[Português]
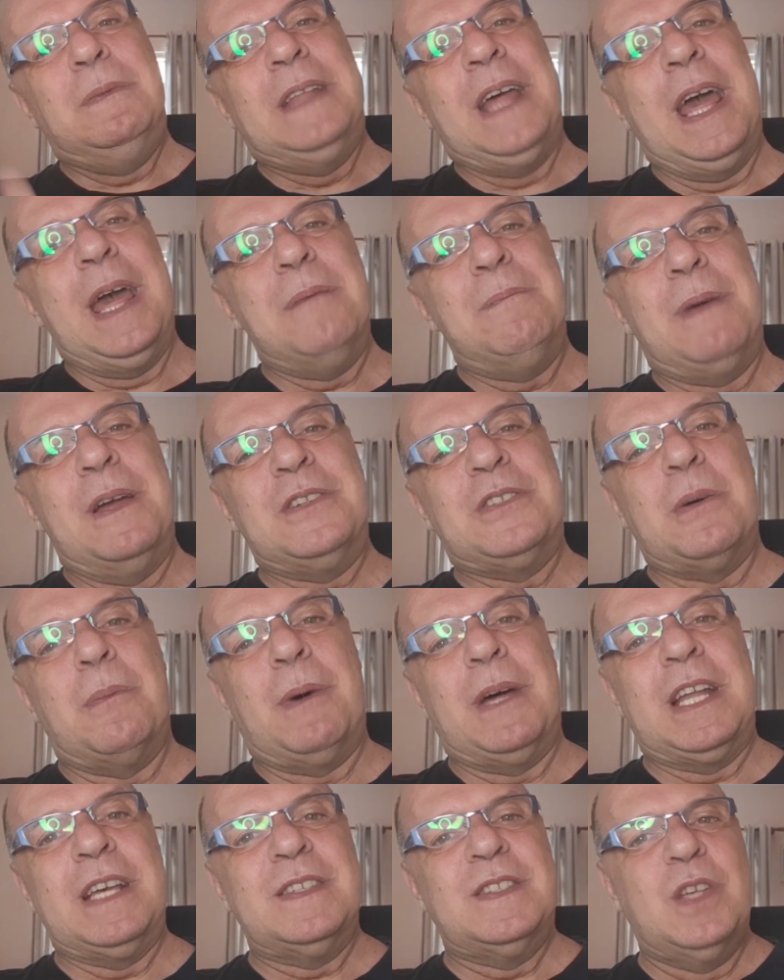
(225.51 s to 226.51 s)
de repente,
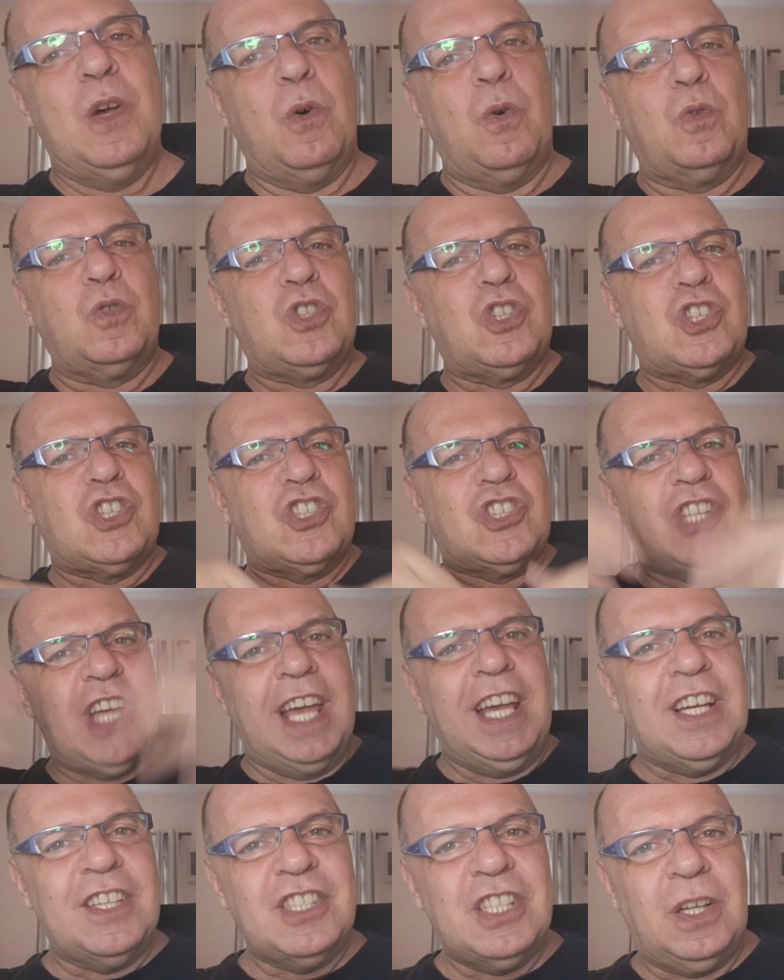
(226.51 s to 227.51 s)
apareceu
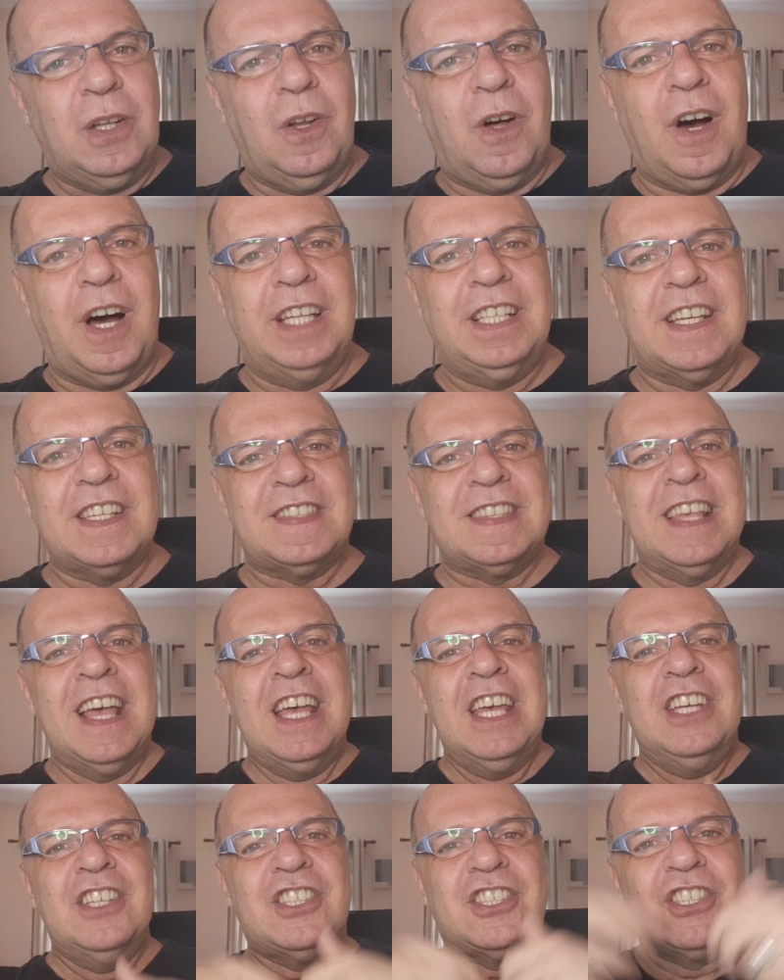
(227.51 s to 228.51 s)
cheia de glórias,
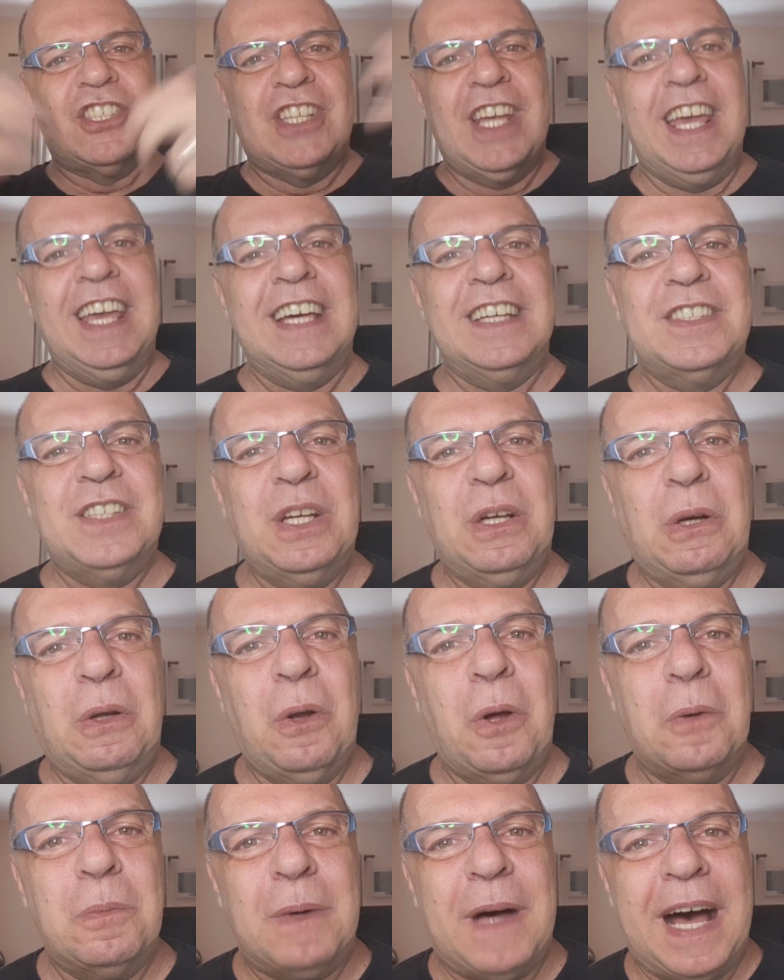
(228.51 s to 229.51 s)
cheia de
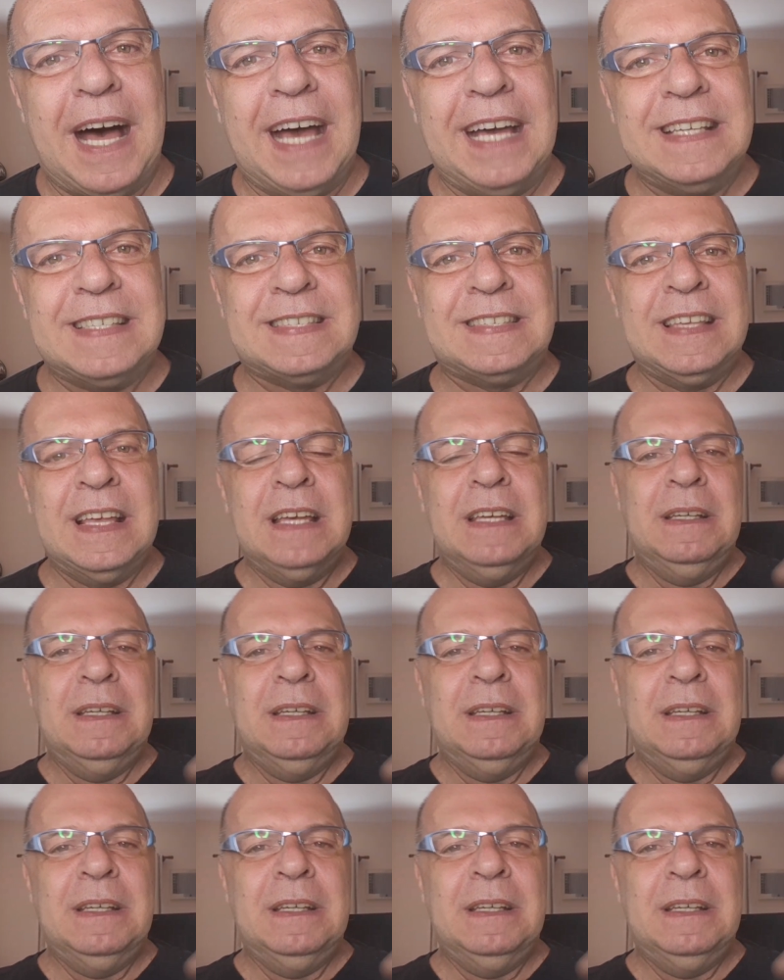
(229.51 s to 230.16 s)
globais,